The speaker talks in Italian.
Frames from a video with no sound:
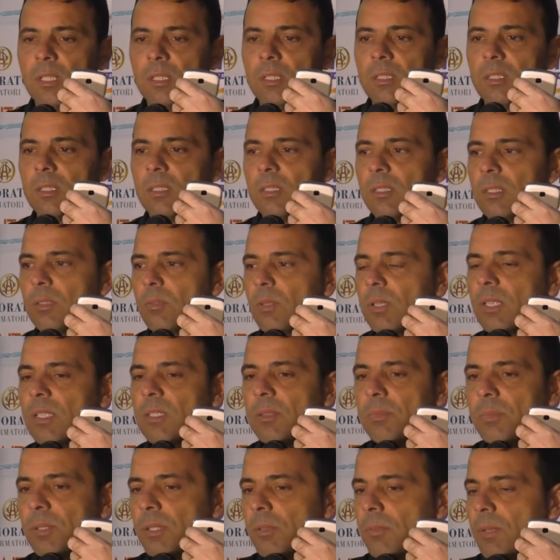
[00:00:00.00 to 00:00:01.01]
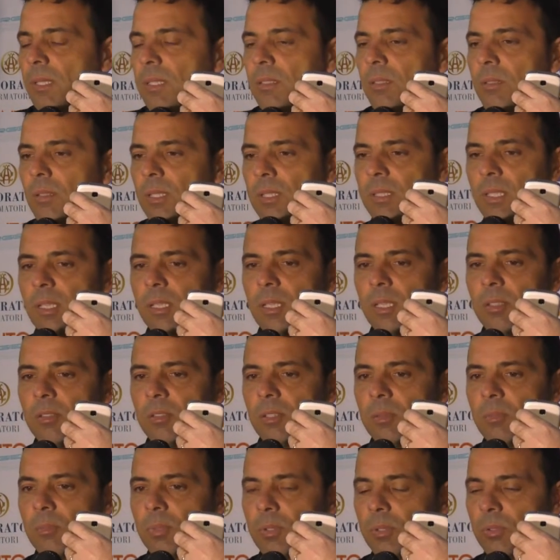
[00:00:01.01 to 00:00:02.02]
eh, qualche sprint, mettere un
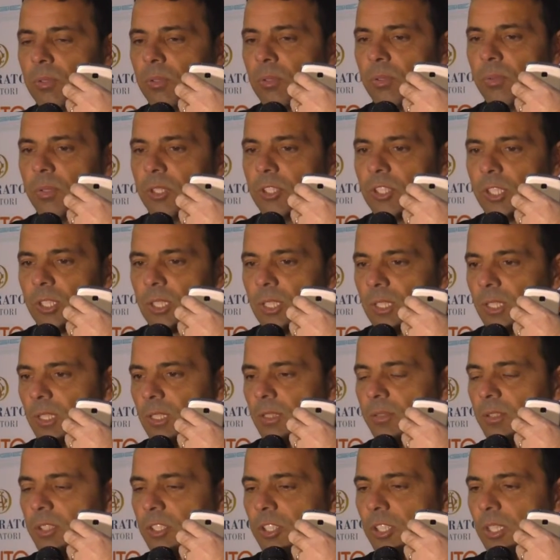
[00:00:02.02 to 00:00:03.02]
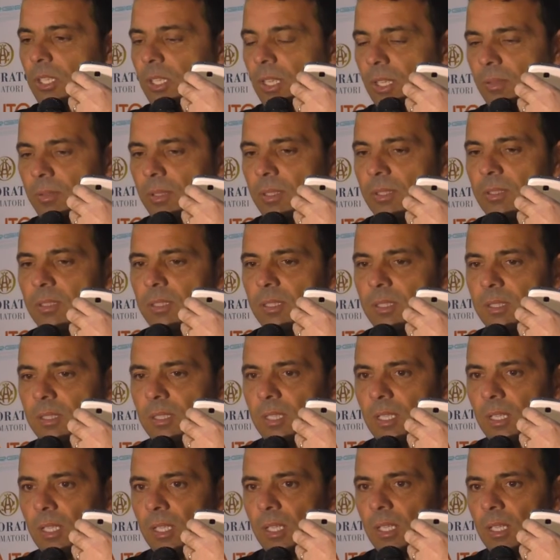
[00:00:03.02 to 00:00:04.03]
attaccante in più per cercare di vincere la
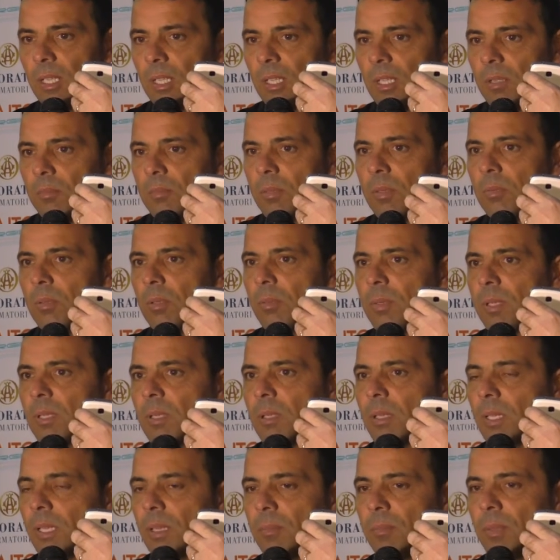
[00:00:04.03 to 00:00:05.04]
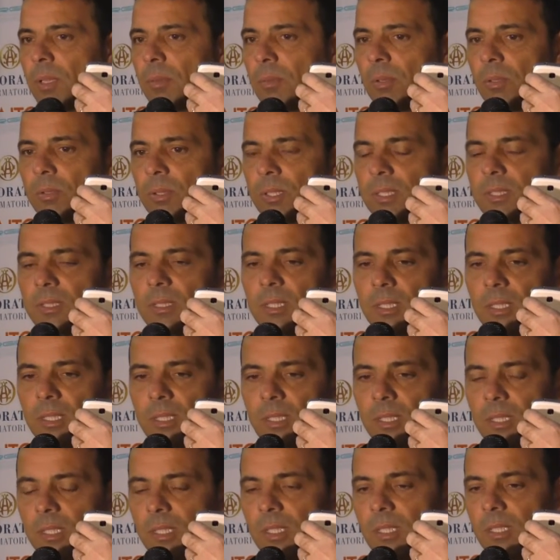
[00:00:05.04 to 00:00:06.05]
partita, ma poi perché abbiamo
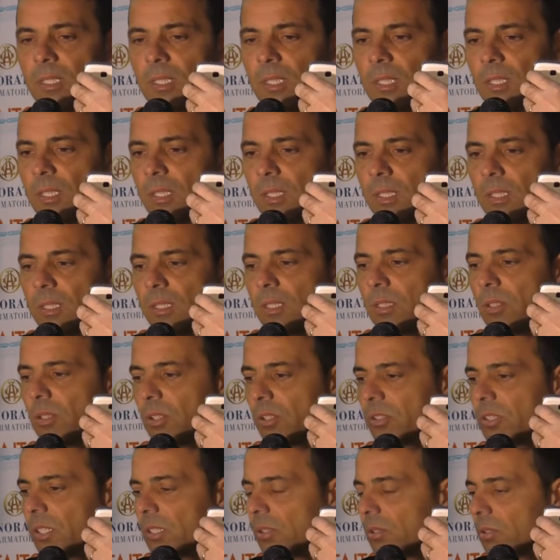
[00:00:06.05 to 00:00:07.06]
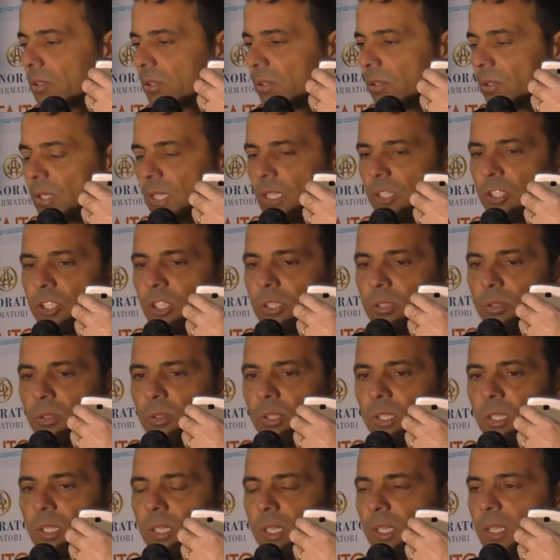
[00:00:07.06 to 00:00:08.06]
queste cose contro
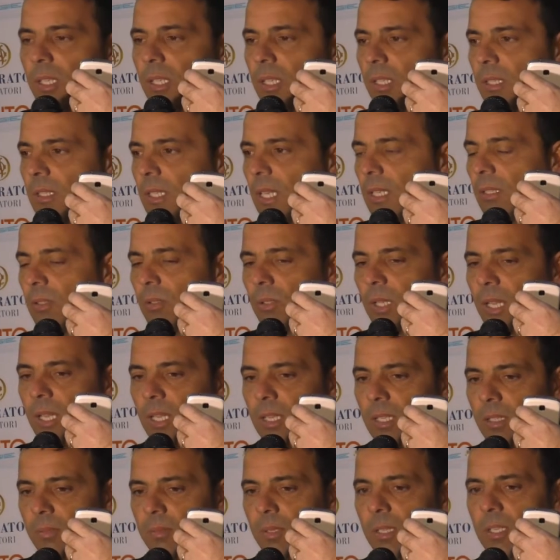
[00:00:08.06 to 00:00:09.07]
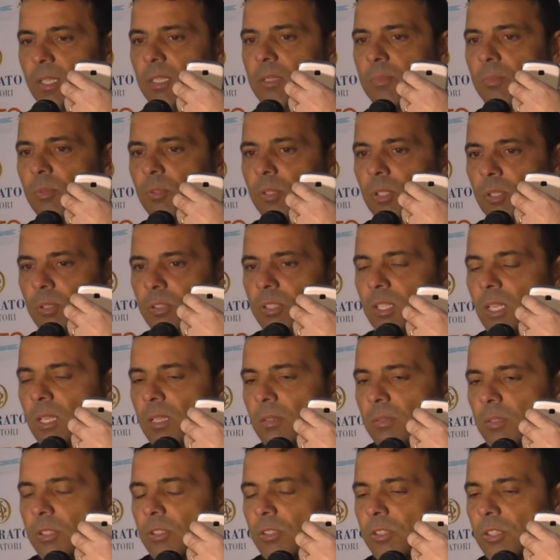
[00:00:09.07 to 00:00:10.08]
calciatori che danno l'anima e sputano
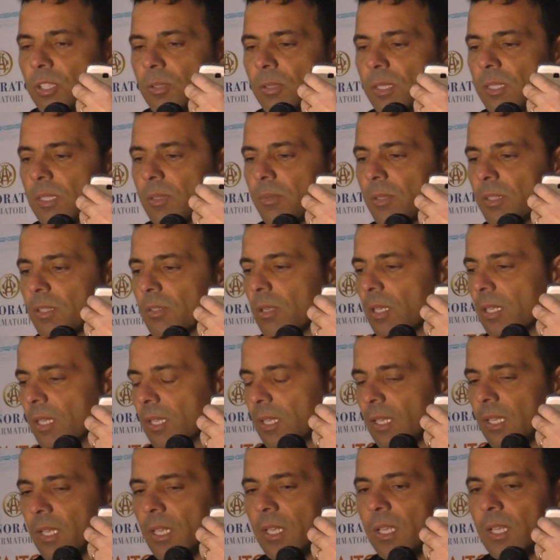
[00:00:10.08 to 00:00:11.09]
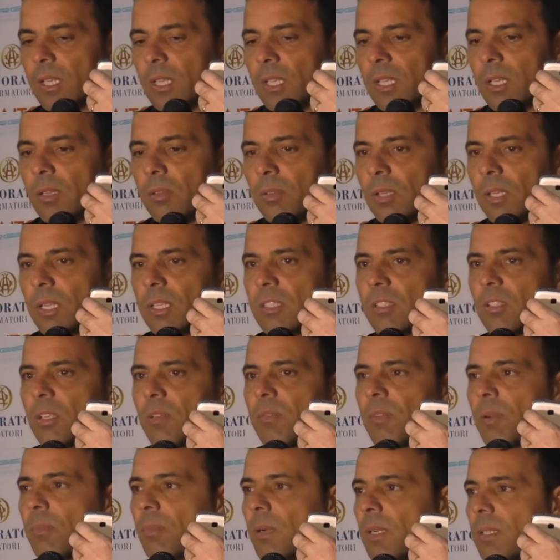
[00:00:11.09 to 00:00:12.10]
sangue? Giustamente Pasquale è un ragazzo che
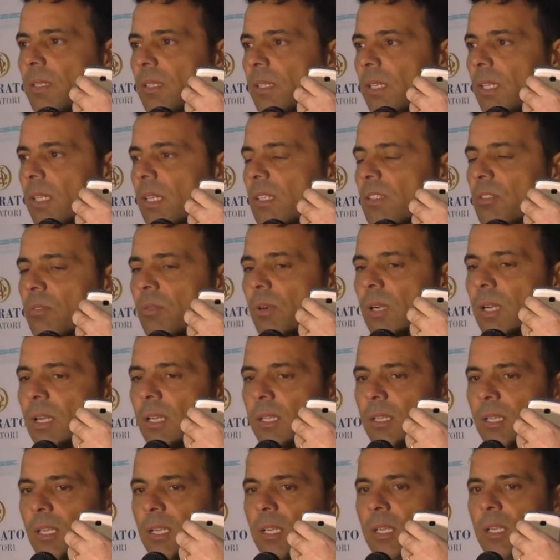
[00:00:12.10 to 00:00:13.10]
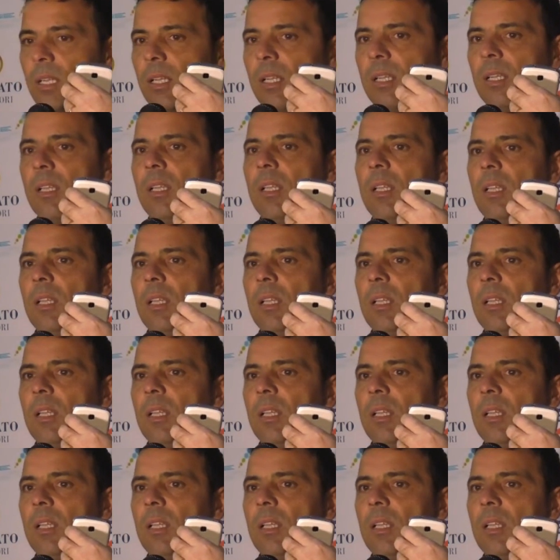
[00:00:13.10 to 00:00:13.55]
fa parte della squadra